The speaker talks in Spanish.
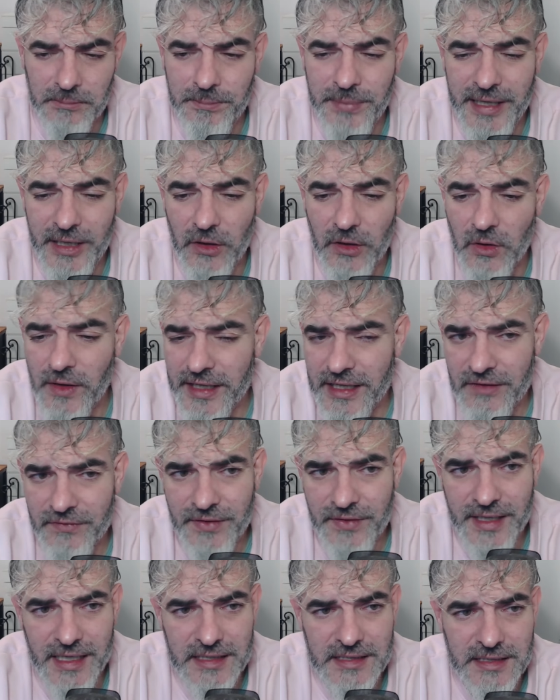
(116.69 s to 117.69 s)
pero no hay que
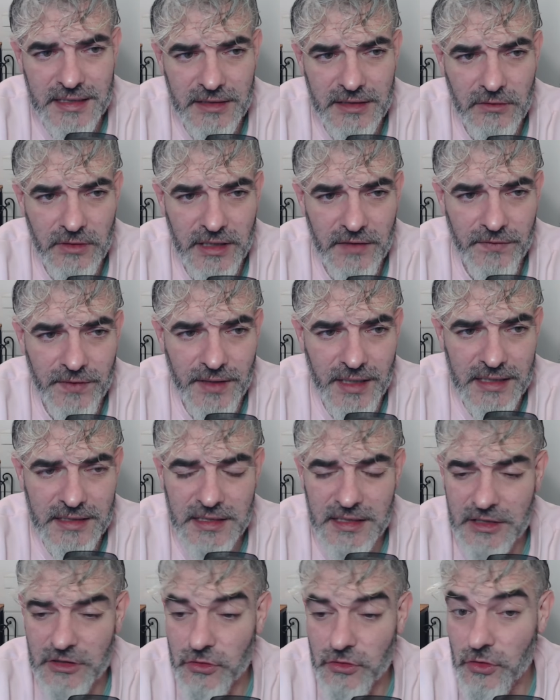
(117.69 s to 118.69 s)
fiarse, no hay que
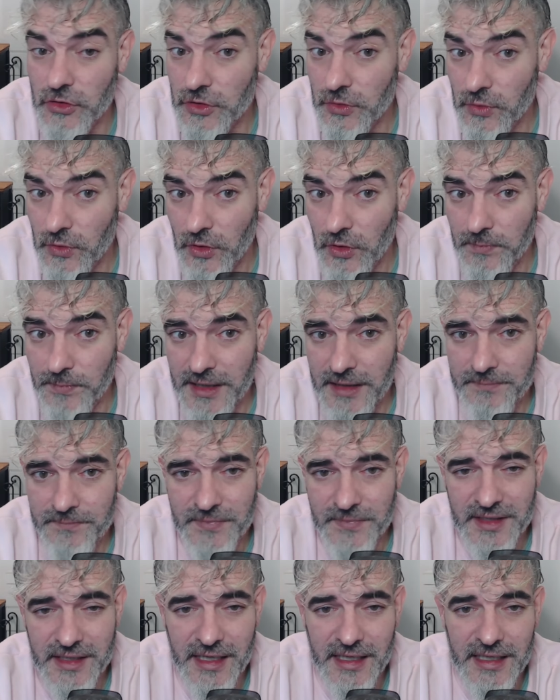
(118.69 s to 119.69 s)
fiarse, esto es Europa
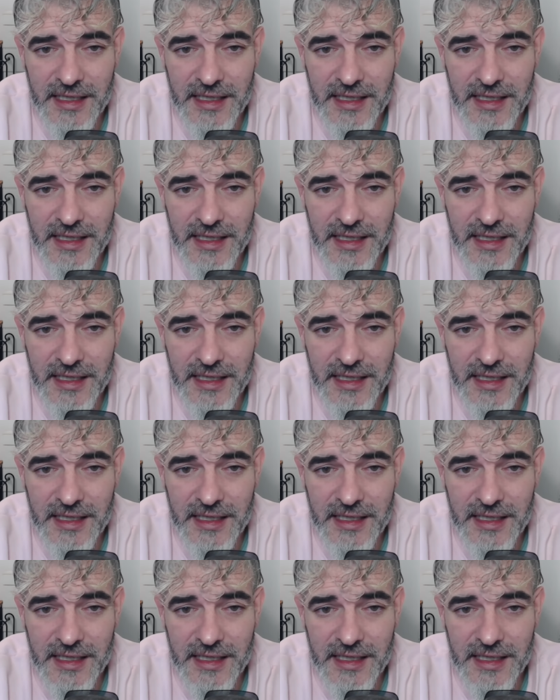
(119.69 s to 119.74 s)
y hay